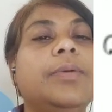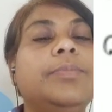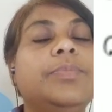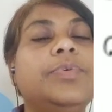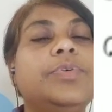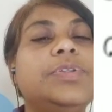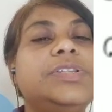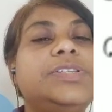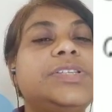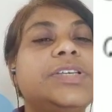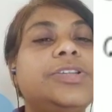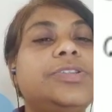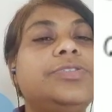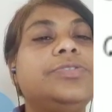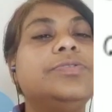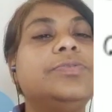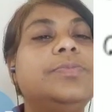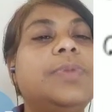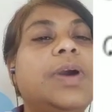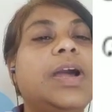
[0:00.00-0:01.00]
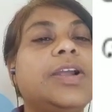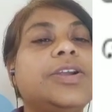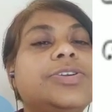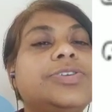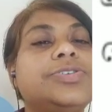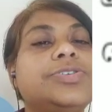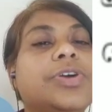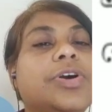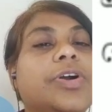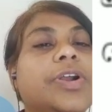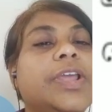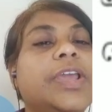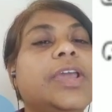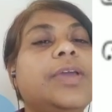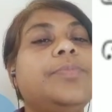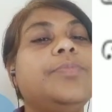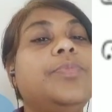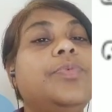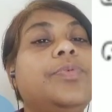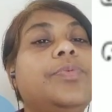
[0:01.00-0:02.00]
বলছে তোমার স্বরে
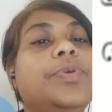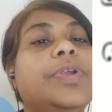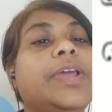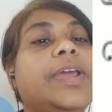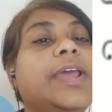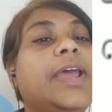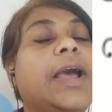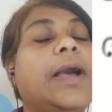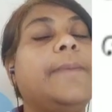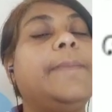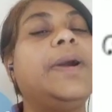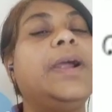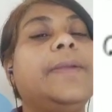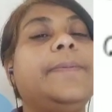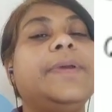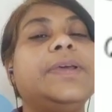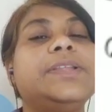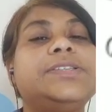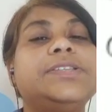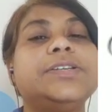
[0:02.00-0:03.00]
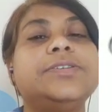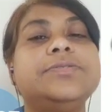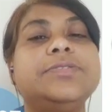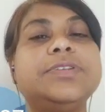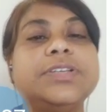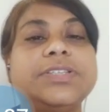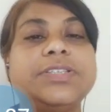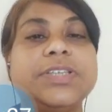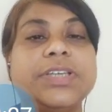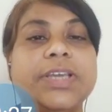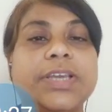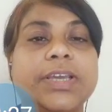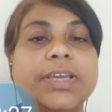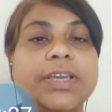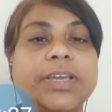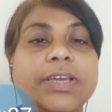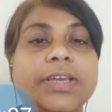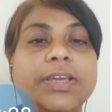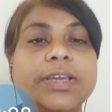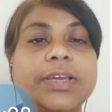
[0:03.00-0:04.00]
মরে আবার বেঁচে উঠেছে
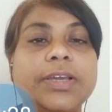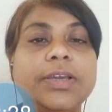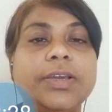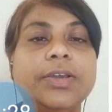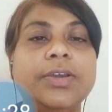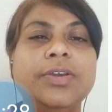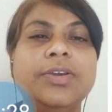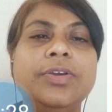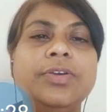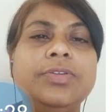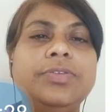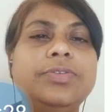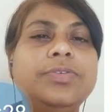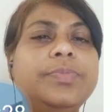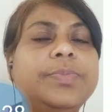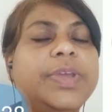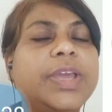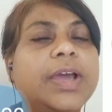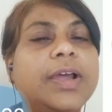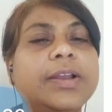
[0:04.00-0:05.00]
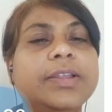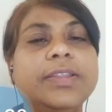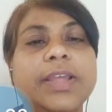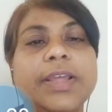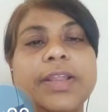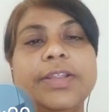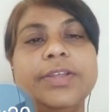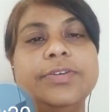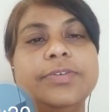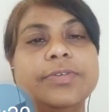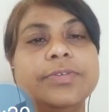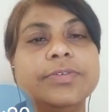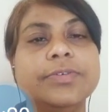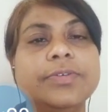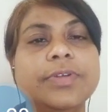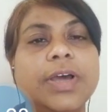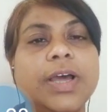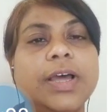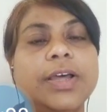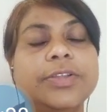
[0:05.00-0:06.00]
তুমি আর দেরি করো
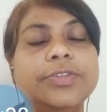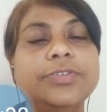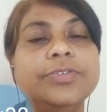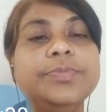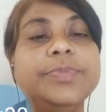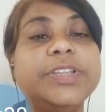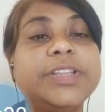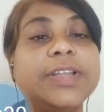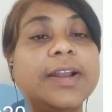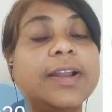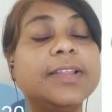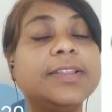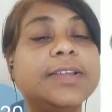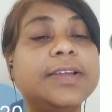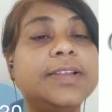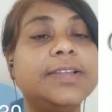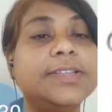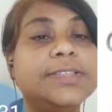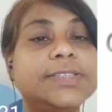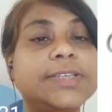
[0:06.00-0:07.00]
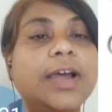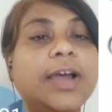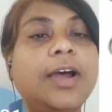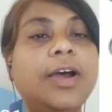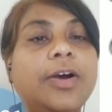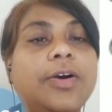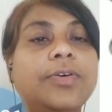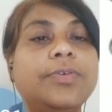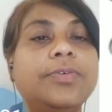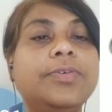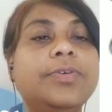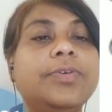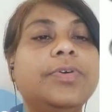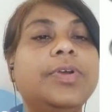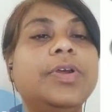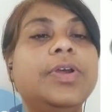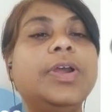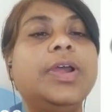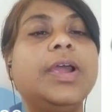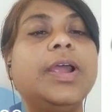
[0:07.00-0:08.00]
না তুমি তাড়াতাড়ি যাও
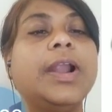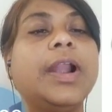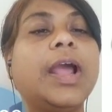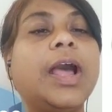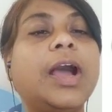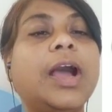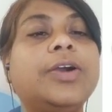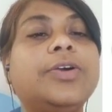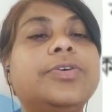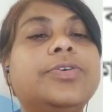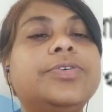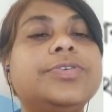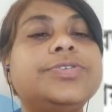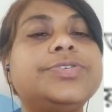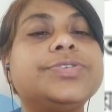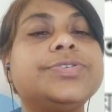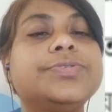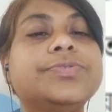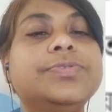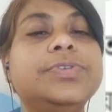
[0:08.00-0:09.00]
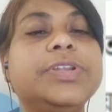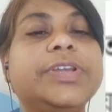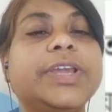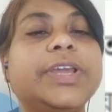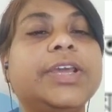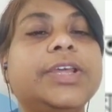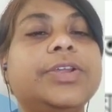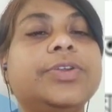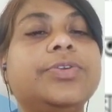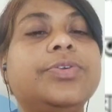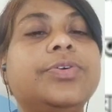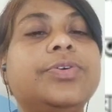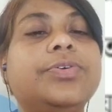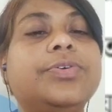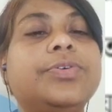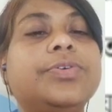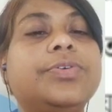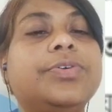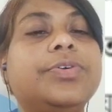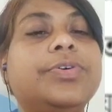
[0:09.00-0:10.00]
রাক্ষসকুলকে
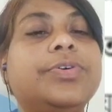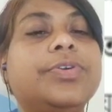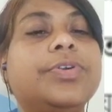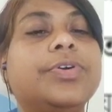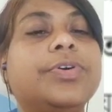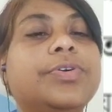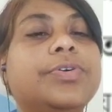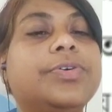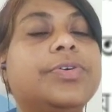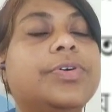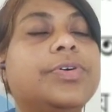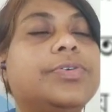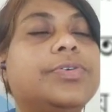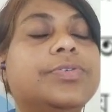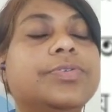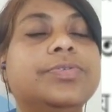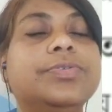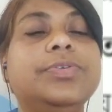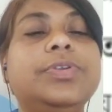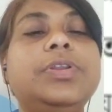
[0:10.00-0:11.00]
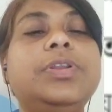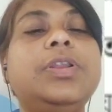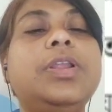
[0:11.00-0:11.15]
রক্ষ রক্ষকুল